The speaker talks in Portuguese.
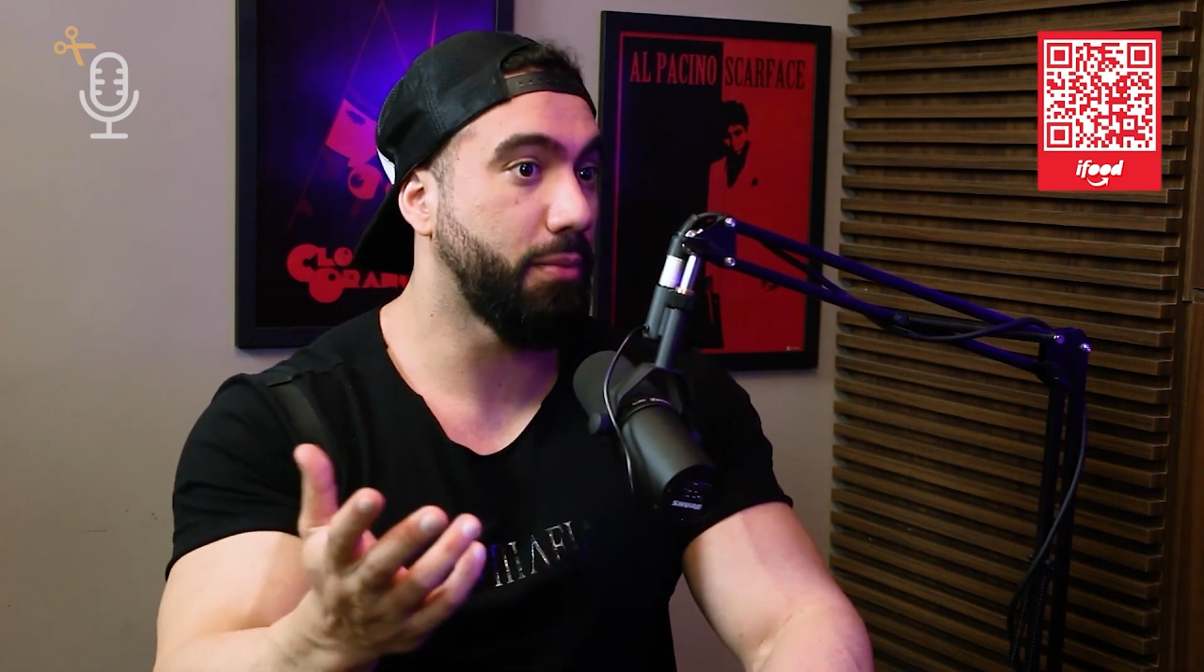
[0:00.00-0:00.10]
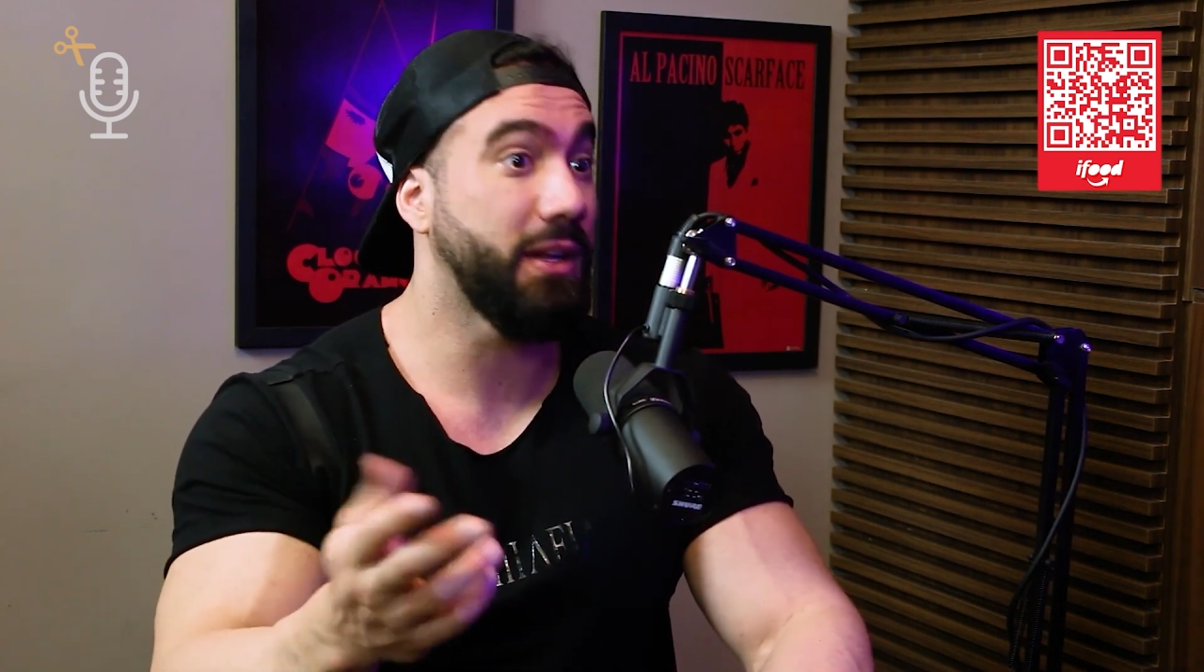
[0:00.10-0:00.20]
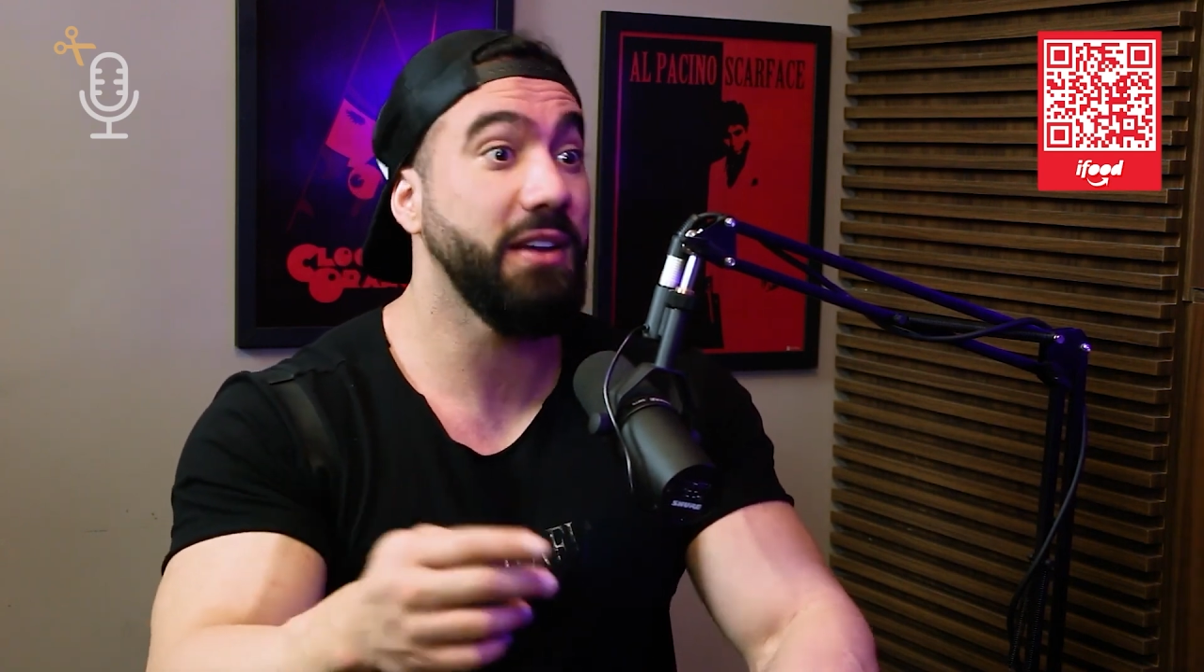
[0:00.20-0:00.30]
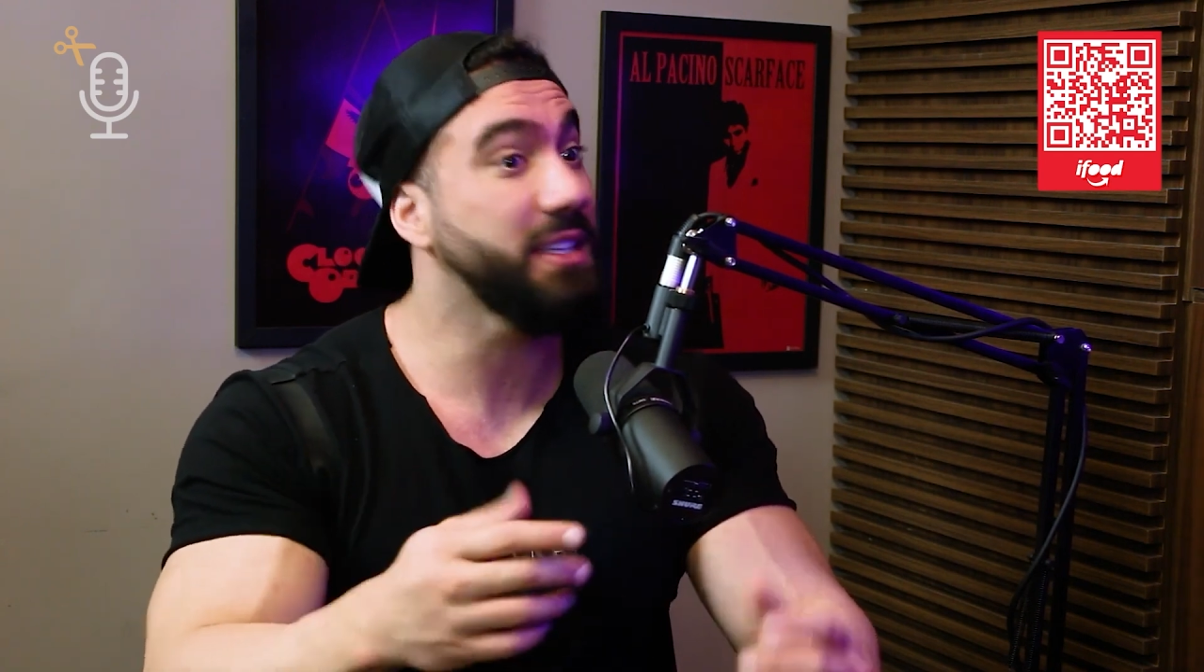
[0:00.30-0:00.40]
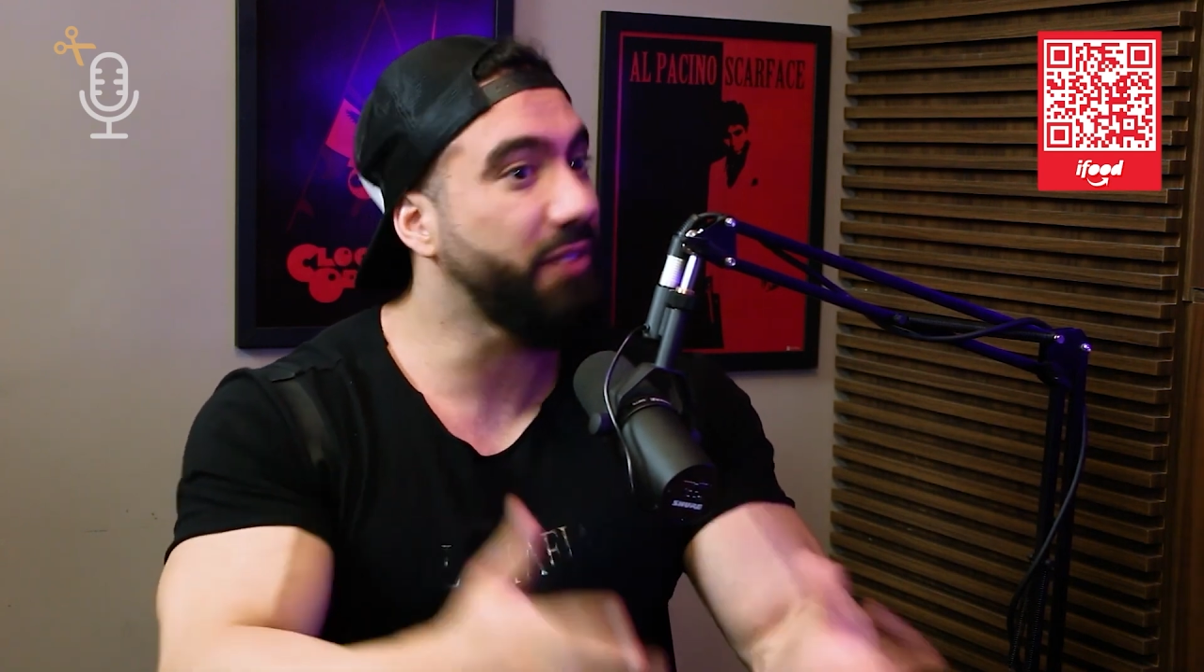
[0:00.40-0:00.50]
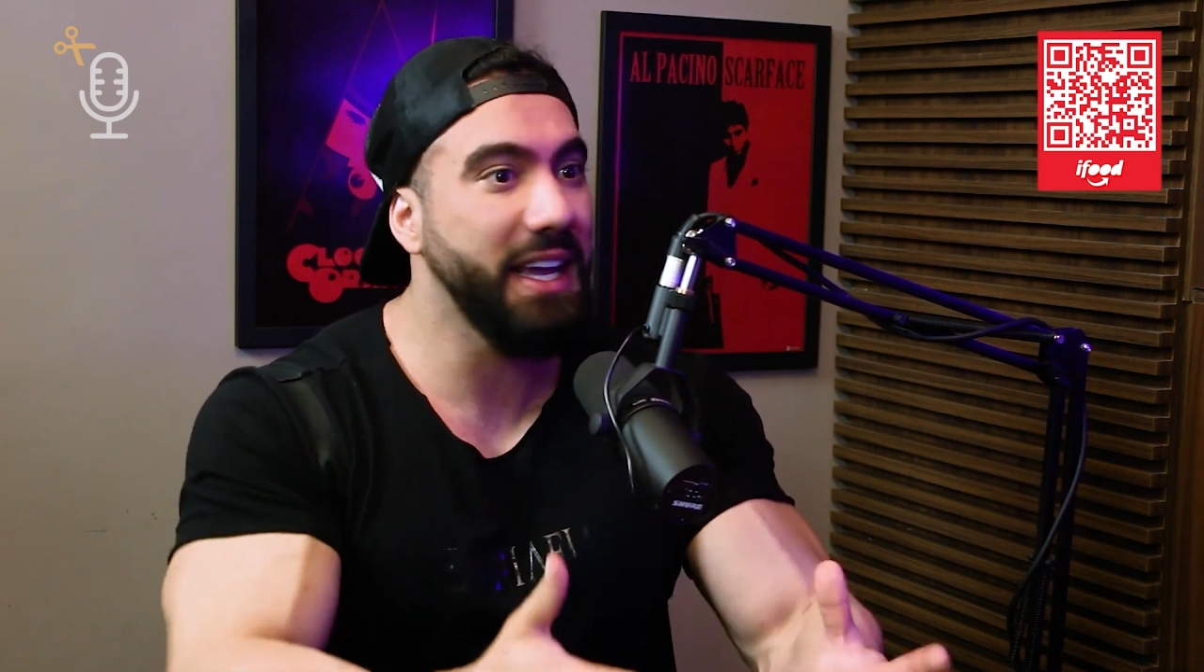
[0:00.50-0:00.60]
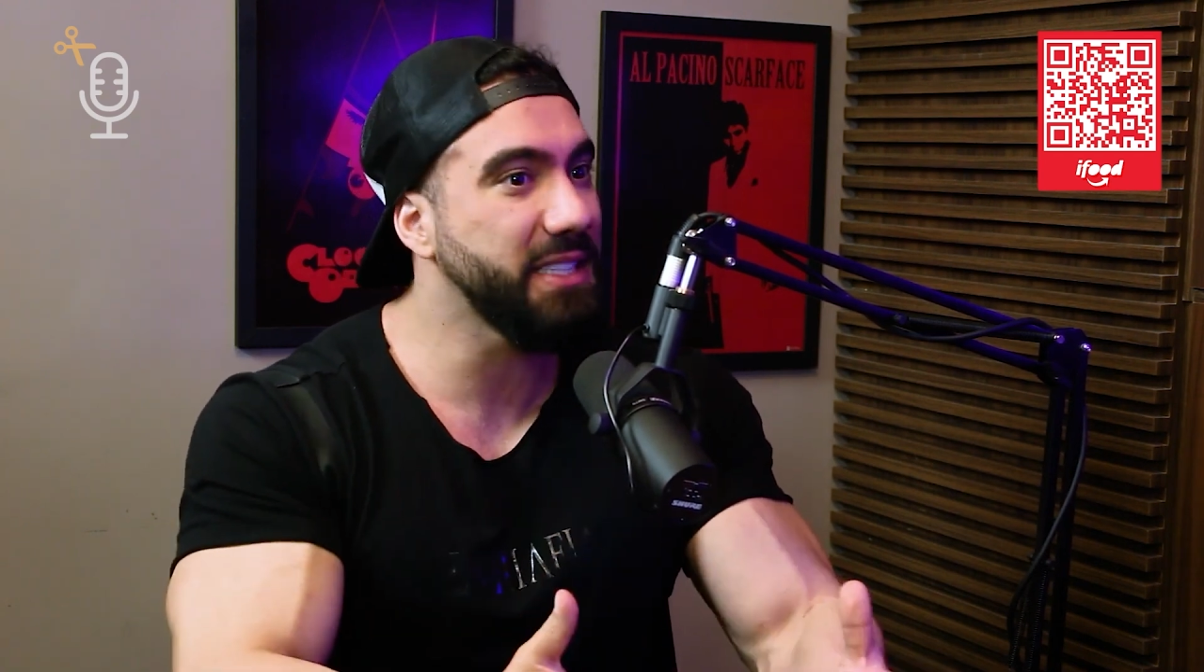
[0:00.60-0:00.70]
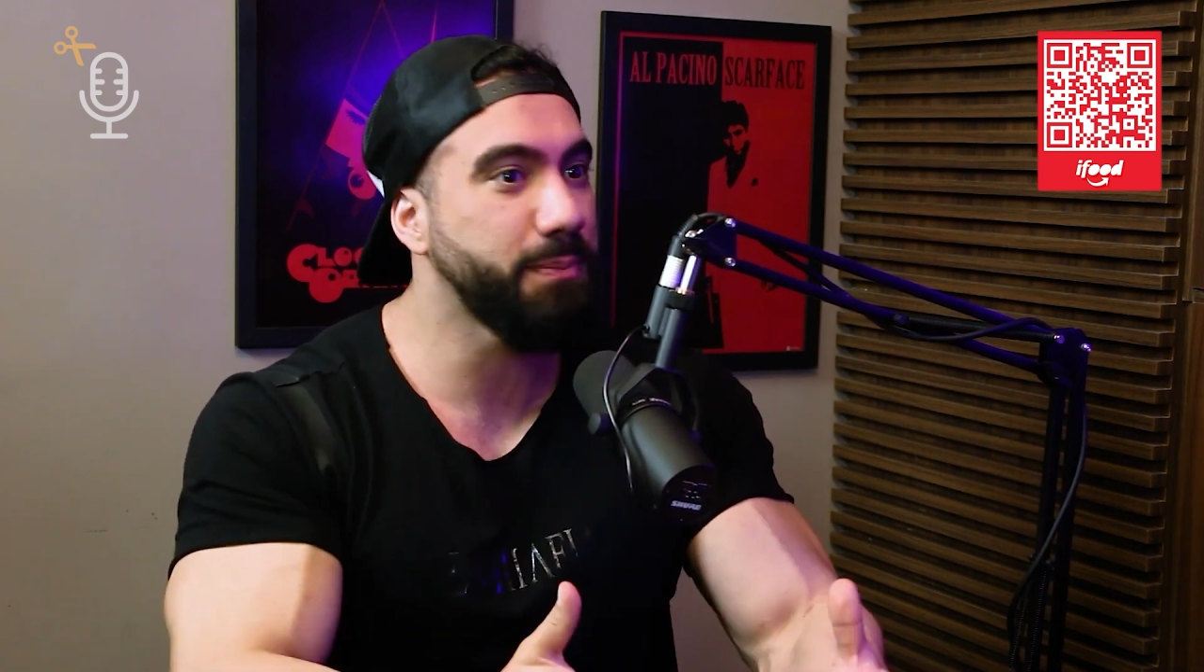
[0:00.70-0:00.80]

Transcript: porque já vai